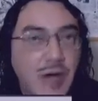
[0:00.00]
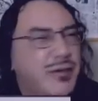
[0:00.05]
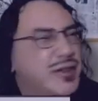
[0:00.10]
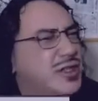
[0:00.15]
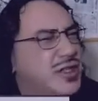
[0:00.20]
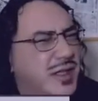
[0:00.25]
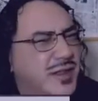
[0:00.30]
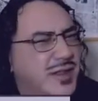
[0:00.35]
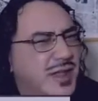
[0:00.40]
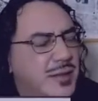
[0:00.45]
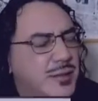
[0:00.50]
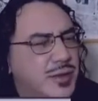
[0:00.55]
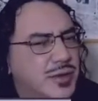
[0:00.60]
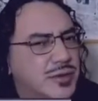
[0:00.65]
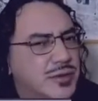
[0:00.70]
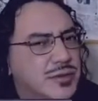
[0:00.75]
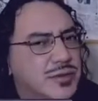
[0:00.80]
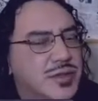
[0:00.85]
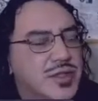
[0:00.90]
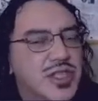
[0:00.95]
9 de
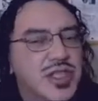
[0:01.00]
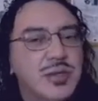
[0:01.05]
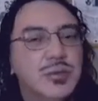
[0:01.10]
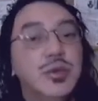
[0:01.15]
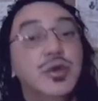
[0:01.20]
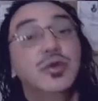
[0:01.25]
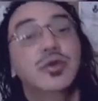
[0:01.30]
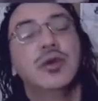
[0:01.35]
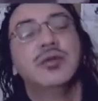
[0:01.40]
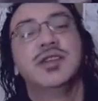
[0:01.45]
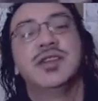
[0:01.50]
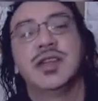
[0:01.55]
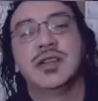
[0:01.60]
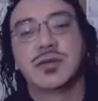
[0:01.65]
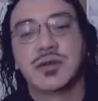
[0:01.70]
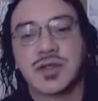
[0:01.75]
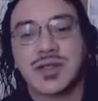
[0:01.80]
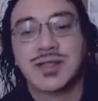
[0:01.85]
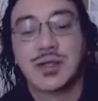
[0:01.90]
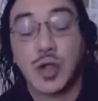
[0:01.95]
dezembro de
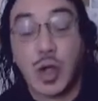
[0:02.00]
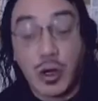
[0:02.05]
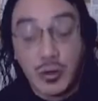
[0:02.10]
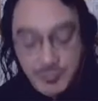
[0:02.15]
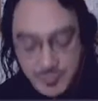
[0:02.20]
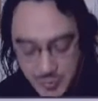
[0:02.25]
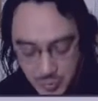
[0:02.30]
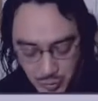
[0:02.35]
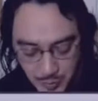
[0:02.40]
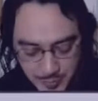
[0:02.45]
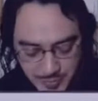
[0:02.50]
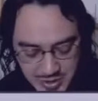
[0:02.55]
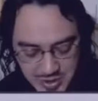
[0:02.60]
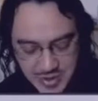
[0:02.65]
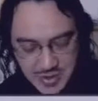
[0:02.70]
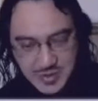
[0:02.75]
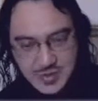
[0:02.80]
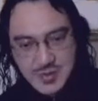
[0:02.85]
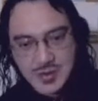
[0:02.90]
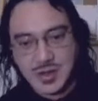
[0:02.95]
1909,
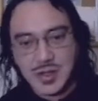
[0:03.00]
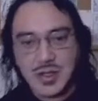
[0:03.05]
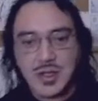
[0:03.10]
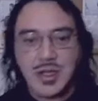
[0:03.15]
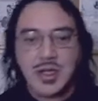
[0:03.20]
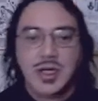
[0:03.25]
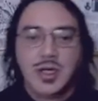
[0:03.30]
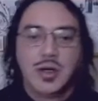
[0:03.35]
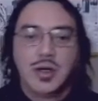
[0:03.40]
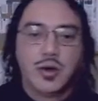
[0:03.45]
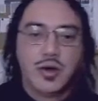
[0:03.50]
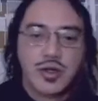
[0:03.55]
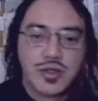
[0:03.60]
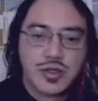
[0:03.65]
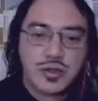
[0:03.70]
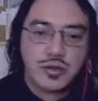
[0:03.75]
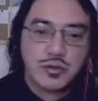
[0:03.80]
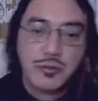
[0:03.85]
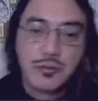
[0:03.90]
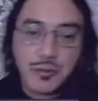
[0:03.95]
Corinthians,
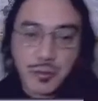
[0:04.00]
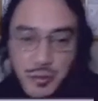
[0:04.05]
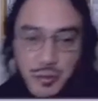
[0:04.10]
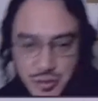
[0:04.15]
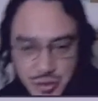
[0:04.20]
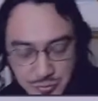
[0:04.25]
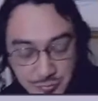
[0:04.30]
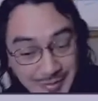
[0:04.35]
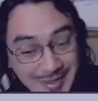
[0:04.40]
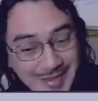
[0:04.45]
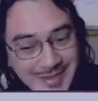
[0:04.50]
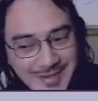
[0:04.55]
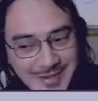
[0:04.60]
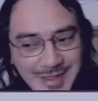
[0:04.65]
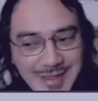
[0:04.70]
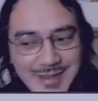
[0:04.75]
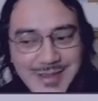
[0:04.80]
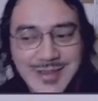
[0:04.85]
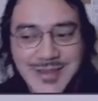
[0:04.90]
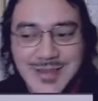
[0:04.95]
onde um, onde um
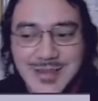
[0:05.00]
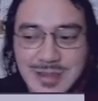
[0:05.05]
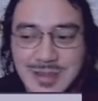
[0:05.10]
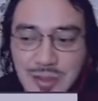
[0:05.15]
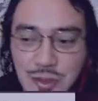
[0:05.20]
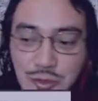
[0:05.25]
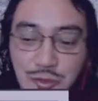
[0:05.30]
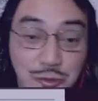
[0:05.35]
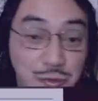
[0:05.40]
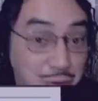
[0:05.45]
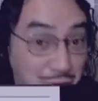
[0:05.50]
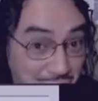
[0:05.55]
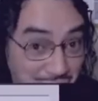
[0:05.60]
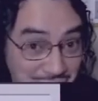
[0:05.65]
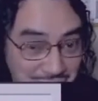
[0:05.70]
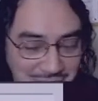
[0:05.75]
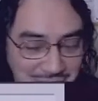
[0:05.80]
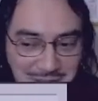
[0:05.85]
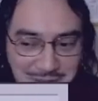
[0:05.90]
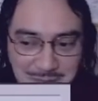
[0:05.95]
francês, um
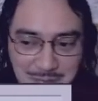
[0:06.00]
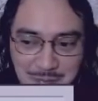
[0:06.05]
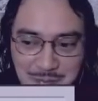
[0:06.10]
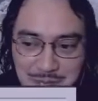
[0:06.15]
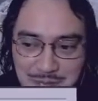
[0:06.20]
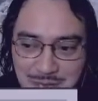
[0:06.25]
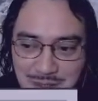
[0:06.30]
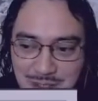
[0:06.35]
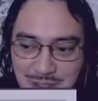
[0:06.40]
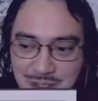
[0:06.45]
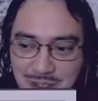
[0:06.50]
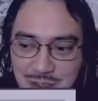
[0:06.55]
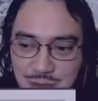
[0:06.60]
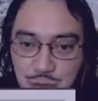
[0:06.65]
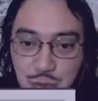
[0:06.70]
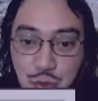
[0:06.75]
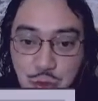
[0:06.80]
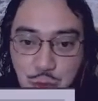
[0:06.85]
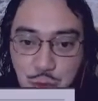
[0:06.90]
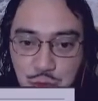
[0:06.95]
francês,
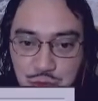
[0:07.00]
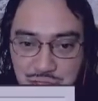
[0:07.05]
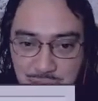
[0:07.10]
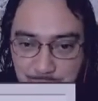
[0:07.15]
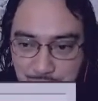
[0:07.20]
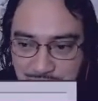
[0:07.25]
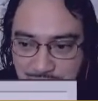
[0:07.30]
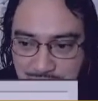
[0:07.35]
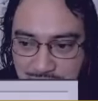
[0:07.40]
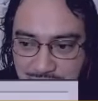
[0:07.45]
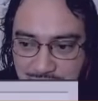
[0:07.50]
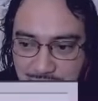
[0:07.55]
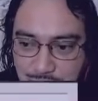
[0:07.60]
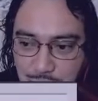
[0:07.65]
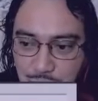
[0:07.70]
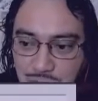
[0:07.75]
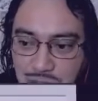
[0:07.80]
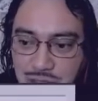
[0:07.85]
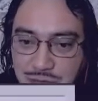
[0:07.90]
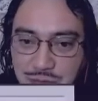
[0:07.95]
junto com um japonês,
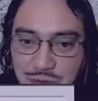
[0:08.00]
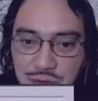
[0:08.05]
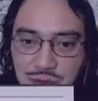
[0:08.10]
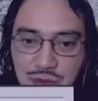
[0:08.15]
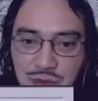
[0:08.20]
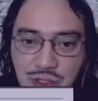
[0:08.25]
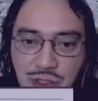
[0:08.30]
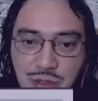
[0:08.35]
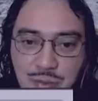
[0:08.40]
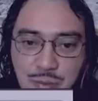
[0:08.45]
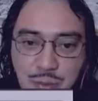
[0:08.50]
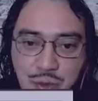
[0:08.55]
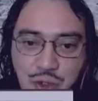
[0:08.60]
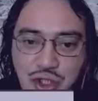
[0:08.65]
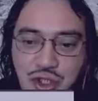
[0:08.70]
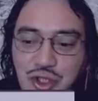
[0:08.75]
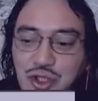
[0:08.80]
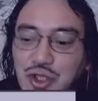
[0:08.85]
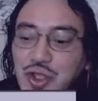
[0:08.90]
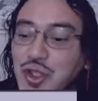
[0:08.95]
o Yves Le
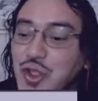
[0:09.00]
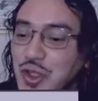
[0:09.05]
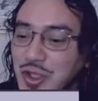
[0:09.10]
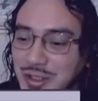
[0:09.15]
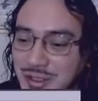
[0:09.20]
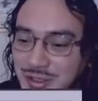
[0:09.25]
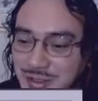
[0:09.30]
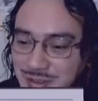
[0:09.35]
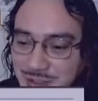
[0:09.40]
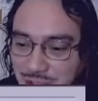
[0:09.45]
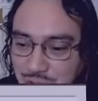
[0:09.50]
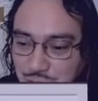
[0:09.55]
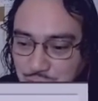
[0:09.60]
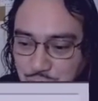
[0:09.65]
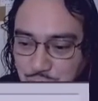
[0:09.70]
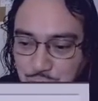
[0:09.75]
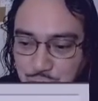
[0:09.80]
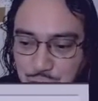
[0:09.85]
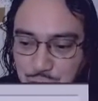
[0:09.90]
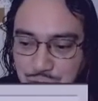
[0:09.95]
Preux,
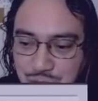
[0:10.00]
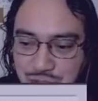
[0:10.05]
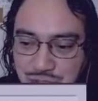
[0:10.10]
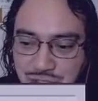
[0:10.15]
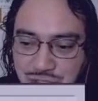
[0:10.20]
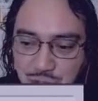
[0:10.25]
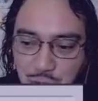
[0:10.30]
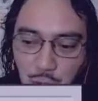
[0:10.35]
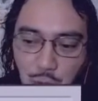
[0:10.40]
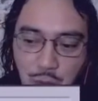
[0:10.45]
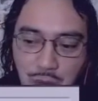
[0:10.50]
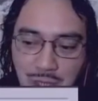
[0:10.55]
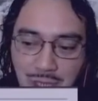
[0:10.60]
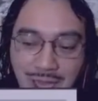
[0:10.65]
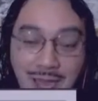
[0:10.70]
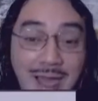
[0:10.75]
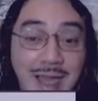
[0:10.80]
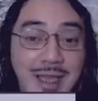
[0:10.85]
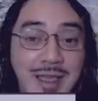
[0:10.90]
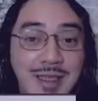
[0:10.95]
junto com Shiro
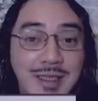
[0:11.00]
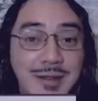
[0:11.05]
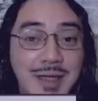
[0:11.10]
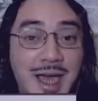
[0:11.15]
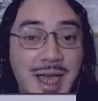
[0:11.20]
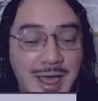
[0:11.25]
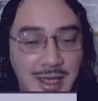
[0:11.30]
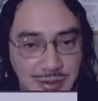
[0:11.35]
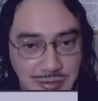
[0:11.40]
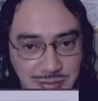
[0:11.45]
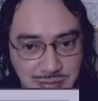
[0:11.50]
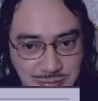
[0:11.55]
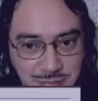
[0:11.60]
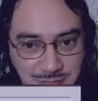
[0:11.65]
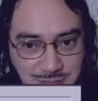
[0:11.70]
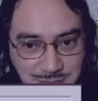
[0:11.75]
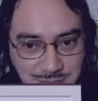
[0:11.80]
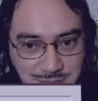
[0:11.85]
Aiharu.